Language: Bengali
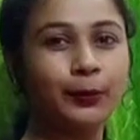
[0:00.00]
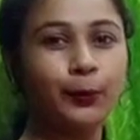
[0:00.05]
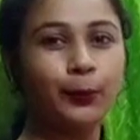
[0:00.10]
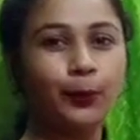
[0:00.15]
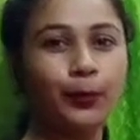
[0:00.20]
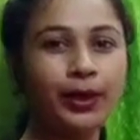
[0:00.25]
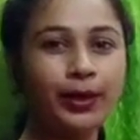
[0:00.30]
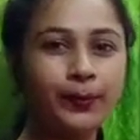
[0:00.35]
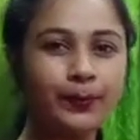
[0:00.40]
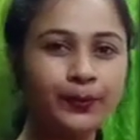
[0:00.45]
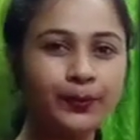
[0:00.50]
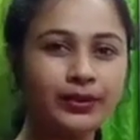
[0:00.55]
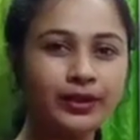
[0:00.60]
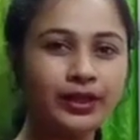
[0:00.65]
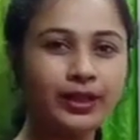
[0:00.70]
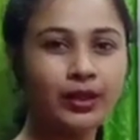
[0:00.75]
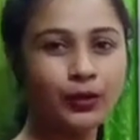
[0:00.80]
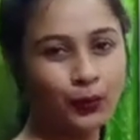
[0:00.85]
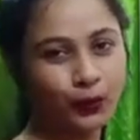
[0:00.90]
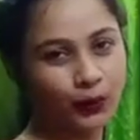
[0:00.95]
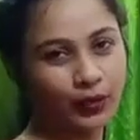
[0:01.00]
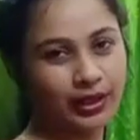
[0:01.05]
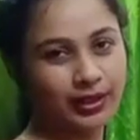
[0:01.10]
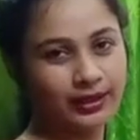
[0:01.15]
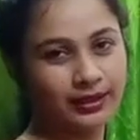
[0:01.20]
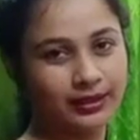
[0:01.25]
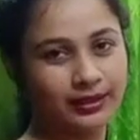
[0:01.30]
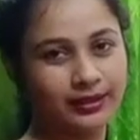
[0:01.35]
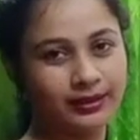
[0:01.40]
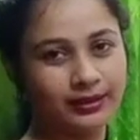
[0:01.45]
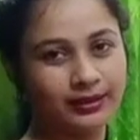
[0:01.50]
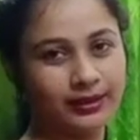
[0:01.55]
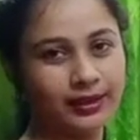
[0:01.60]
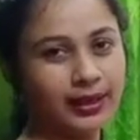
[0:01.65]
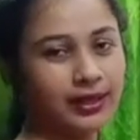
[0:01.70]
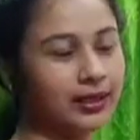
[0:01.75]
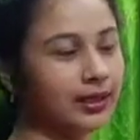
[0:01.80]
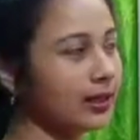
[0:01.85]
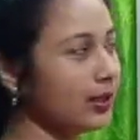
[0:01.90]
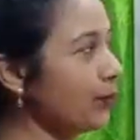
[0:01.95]
ফিফটি ওয়ান
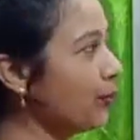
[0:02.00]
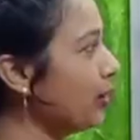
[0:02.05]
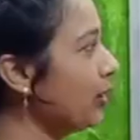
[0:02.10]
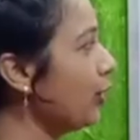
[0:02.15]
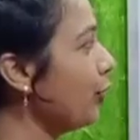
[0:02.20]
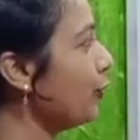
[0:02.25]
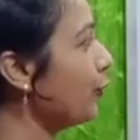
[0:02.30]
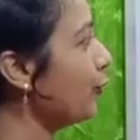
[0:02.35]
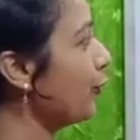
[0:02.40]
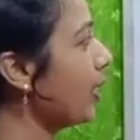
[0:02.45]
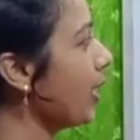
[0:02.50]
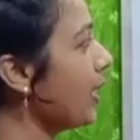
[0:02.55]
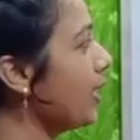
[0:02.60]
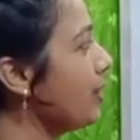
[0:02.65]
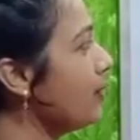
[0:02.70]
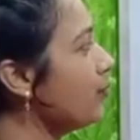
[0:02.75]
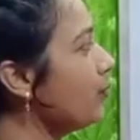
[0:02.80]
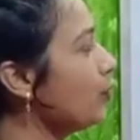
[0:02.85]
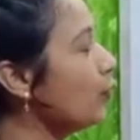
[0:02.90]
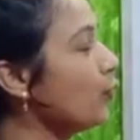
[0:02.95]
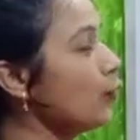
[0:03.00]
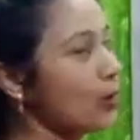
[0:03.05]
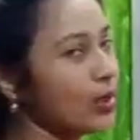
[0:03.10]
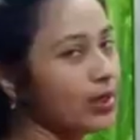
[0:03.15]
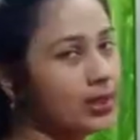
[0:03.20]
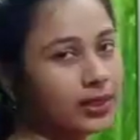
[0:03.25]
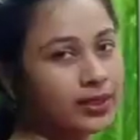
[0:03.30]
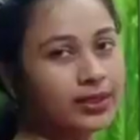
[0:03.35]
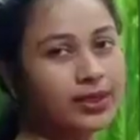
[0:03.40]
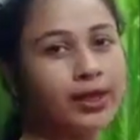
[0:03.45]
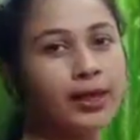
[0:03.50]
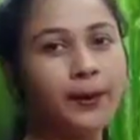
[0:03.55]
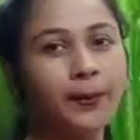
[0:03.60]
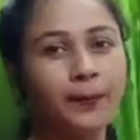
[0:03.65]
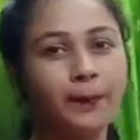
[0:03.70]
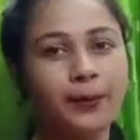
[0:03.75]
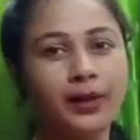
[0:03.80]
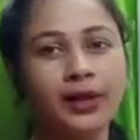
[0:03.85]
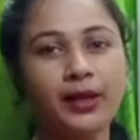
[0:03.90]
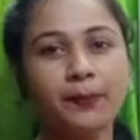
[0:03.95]
এটাকে বলা হয় ফাইভ ওয়ান
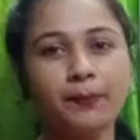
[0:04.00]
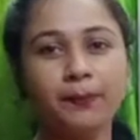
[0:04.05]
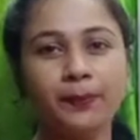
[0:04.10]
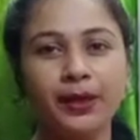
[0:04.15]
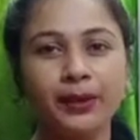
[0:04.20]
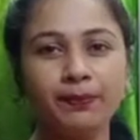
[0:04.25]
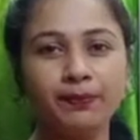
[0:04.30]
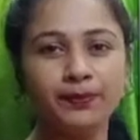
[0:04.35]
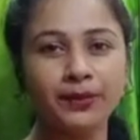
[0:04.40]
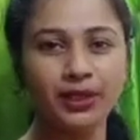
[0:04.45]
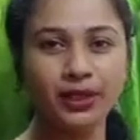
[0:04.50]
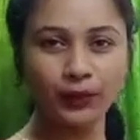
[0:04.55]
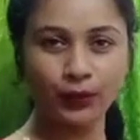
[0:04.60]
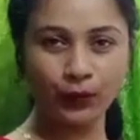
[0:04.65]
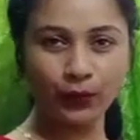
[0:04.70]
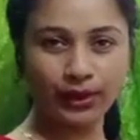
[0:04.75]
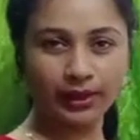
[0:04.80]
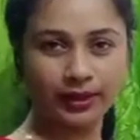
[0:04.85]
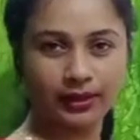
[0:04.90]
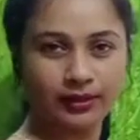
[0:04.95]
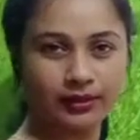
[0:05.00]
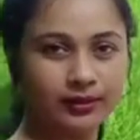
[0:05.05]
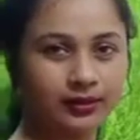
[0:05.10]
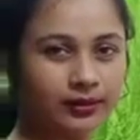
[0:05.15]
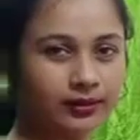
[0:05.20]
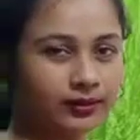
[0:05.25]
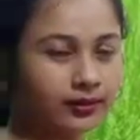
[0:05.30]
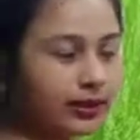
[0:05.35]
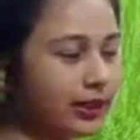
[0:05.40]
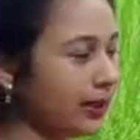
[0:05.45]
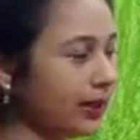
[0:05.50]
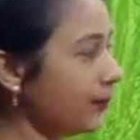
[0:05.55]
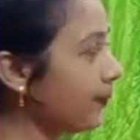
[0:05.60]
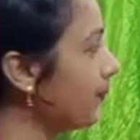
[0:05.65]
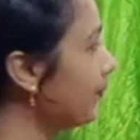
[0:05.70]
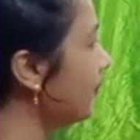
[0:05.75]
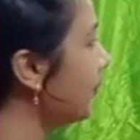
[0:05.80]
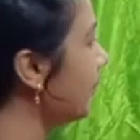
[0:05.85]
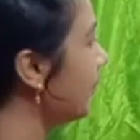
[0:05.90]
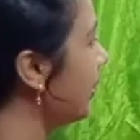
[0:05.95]
মানে ফিফটি ওয়ান ওকে
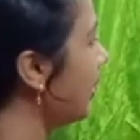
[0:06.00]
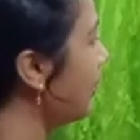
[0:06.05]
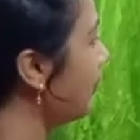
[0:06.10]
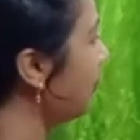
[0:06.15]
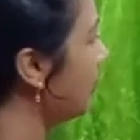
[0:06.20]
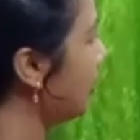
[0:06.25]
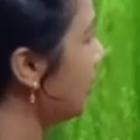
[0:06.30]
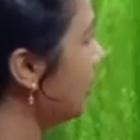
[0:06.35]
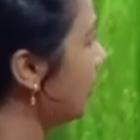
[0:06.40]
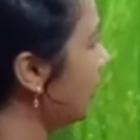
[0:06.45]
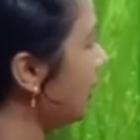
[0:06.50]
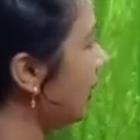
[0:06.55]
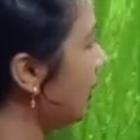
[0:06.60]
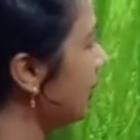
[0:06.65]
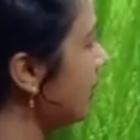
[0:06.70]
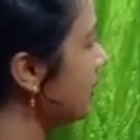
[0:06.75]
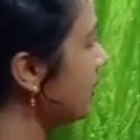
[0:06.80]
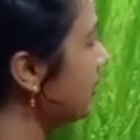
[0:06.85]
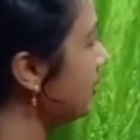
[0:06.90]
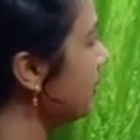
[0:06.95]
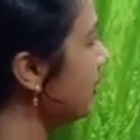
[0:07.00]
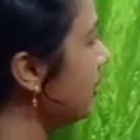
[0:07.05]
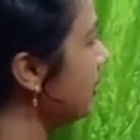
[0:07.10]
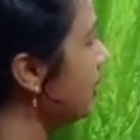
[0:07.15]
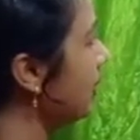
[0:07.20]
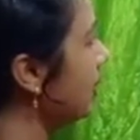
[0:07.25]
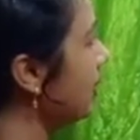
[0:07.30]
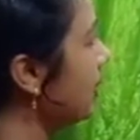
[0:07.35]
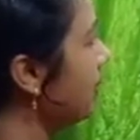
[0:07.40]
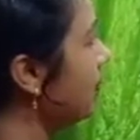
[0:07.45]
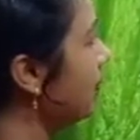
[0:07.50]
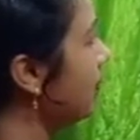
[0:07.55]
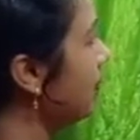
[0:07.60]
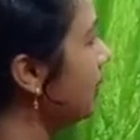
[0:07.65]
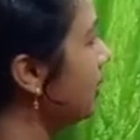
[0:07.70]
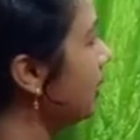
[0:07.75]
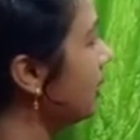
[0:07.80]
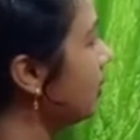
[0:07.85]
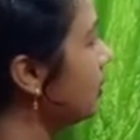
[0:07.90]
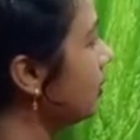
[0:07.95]
তারপরে দেখো এখানে আসবে
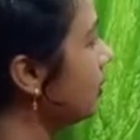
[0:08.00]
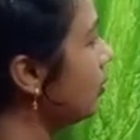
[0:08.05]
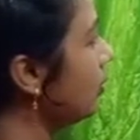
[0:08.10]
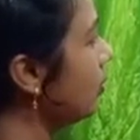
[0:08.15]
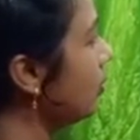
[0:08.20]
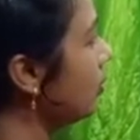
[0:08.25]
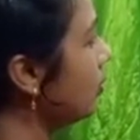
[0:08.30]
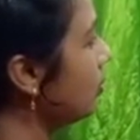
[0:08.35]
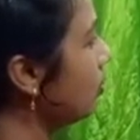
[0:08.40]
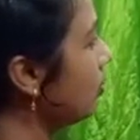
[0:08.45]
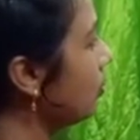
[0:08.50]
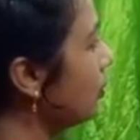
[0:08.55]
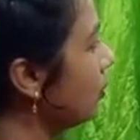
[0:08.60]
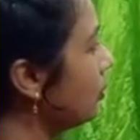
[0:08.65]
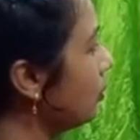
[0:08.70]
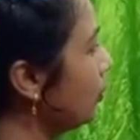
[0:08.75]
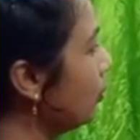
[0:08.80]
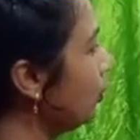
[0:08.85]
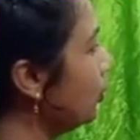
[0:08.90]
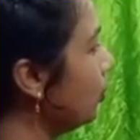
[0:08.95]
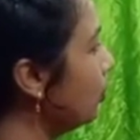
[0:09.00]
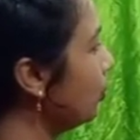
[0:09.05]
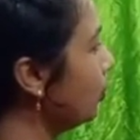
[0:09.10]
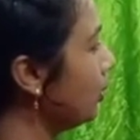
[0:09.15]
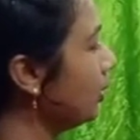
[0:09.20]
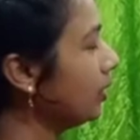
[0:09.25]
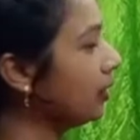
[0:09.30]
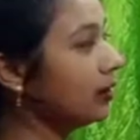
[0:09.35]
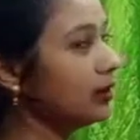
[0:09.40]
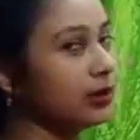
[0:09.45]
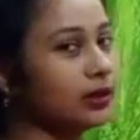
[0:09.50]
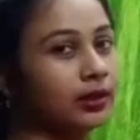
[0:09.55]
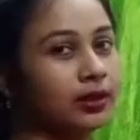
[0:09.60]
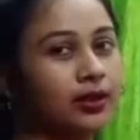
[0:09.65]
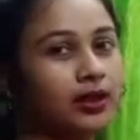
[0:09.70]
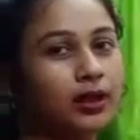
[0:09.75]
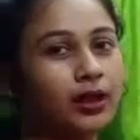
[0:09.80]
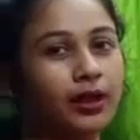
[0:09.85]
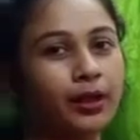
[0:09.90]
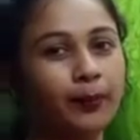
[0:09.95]
পাঁচ দশ দুই
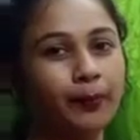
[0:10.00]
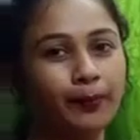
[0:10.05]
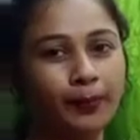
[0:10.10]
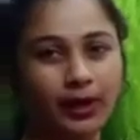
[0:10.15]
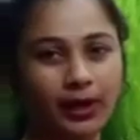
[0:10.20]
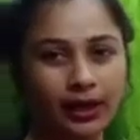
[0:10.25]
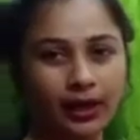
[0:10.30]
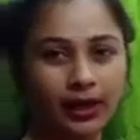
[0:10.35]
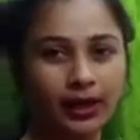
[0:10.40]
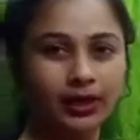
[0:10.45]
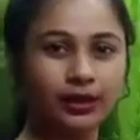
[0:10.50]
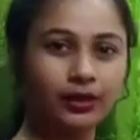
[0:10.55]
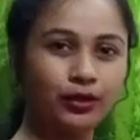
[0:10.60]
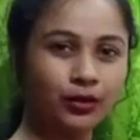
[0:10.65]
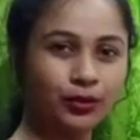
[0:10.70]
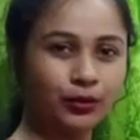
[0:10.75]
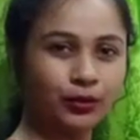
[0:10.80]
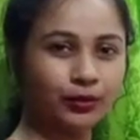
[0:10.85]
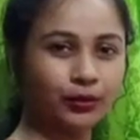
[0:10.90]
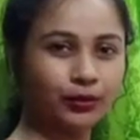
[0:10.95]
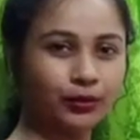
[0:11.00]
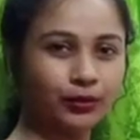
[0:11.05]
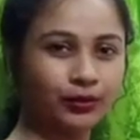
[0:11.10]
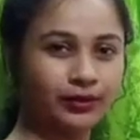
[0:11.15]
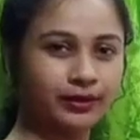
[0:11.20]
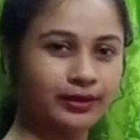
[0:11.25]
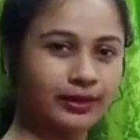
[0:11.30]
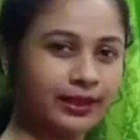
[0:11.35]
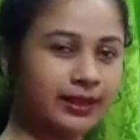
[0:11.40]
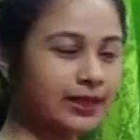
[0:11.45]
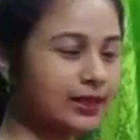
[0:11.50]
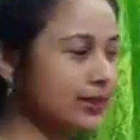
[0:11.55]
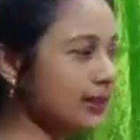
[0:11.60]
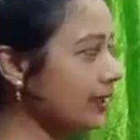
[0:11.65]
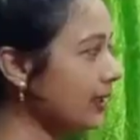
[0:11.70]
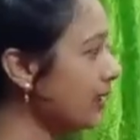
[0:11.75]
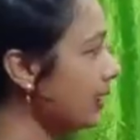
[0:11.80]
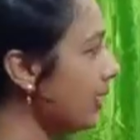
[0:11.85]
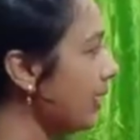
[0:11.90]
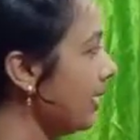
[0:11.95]
বাহান্ন ঠিক
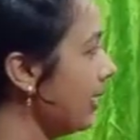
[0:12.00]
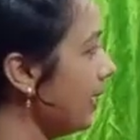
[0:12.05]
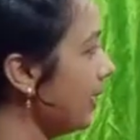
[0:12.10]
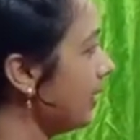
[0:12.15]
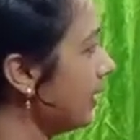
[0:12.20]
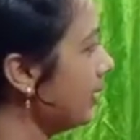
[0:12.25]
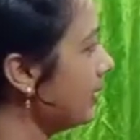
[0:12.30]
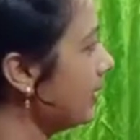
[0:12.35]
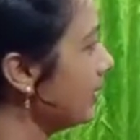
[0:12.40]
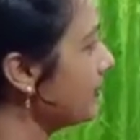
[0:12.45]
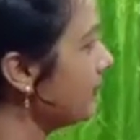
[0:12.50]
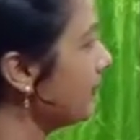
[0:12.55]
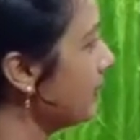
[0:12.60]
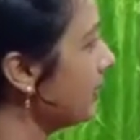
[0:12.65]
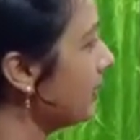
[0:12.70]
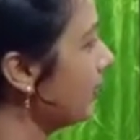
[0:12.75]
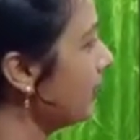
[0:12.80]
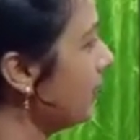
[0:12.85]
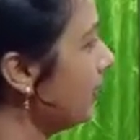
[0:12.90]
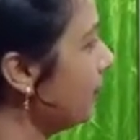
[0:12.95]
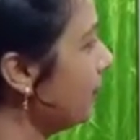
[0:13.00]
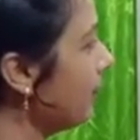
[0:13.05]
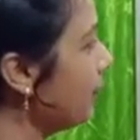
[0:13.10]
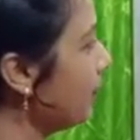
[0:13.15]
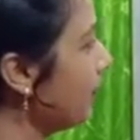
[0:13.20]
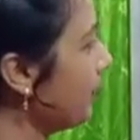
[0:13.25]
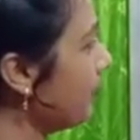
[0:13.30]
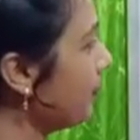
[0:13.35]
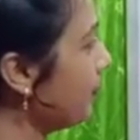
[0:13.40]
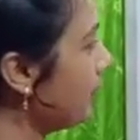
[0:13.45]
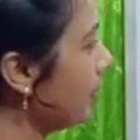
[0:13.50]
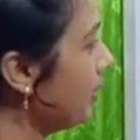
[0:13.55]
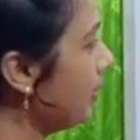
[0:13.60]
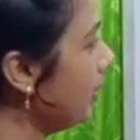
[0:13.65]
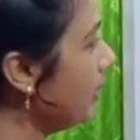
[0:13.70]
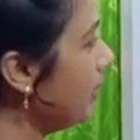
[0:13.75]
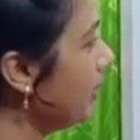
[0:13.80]
আছে এখানে আসবে তাহলে ফিফটি